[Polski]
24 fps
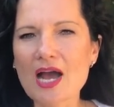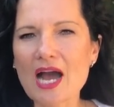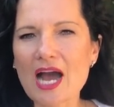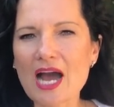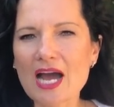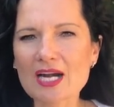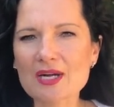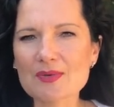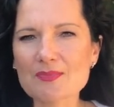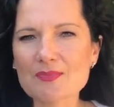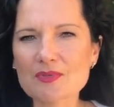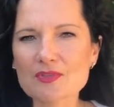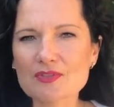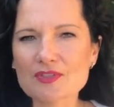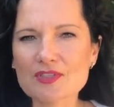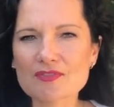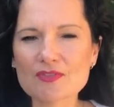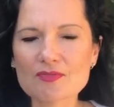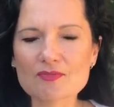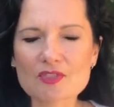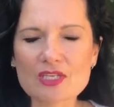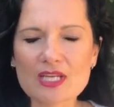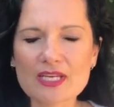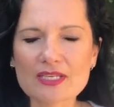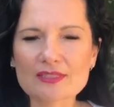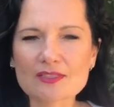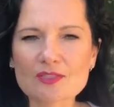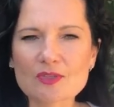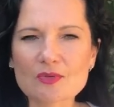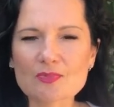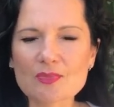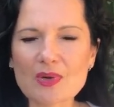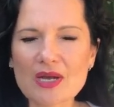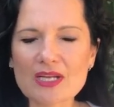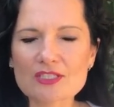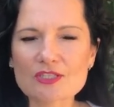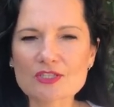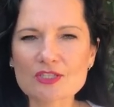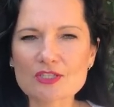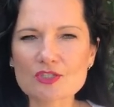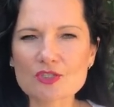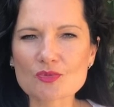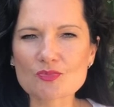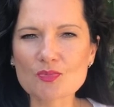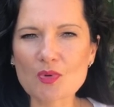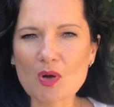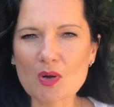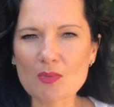albo, nie wiem, szlachetną paczkę
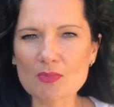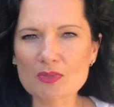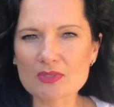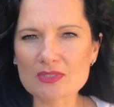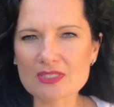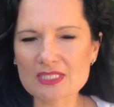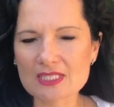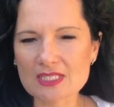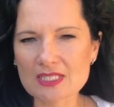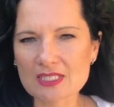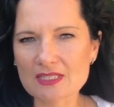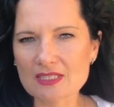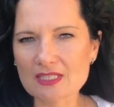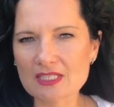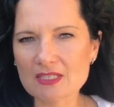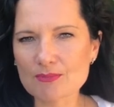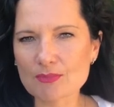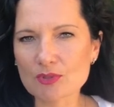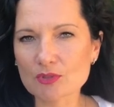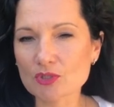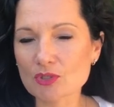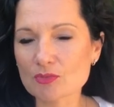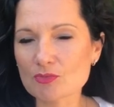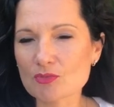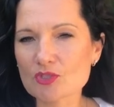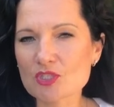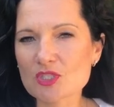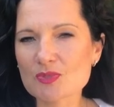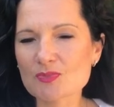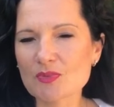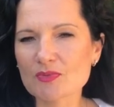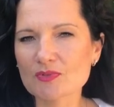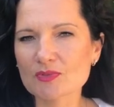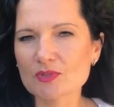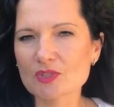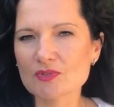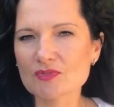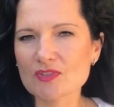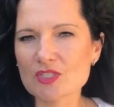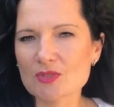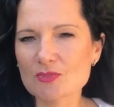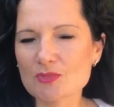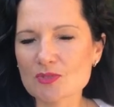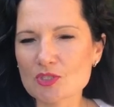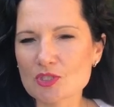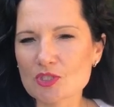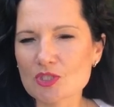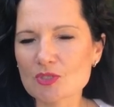czy pomoc innym, bo to może spowodować, że
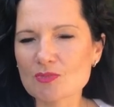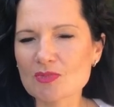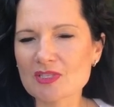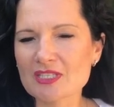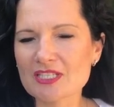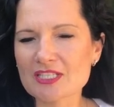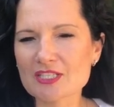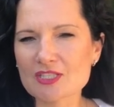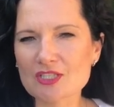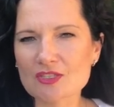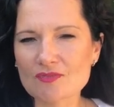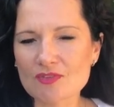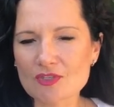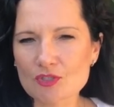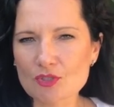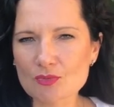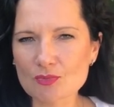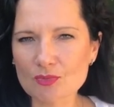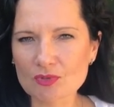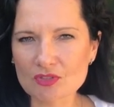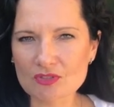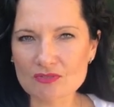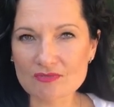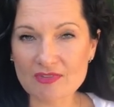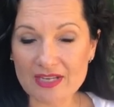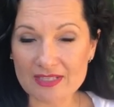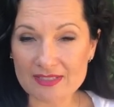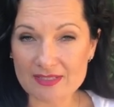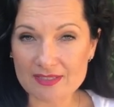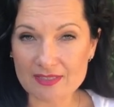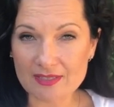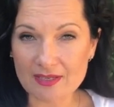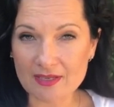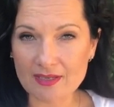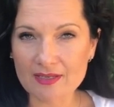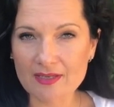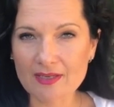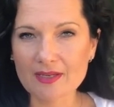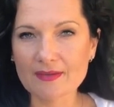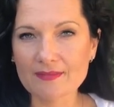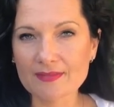będziecie mieli jeszcze większą motywację.